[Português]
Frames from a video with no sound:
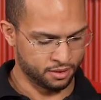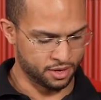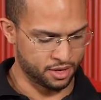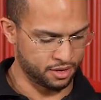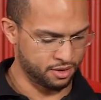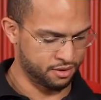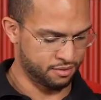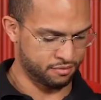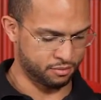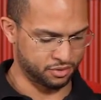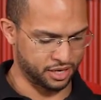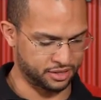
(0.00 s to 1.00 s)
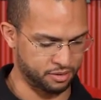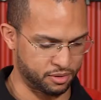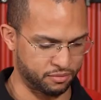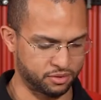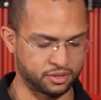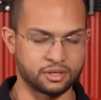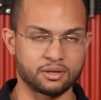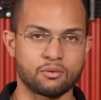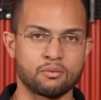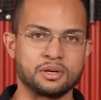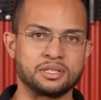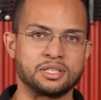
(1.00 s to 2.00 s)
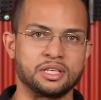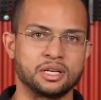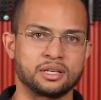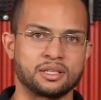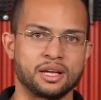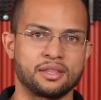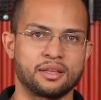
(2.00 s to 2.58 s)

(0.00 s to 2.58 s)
E vamos trazer para vocês algumas dicas aí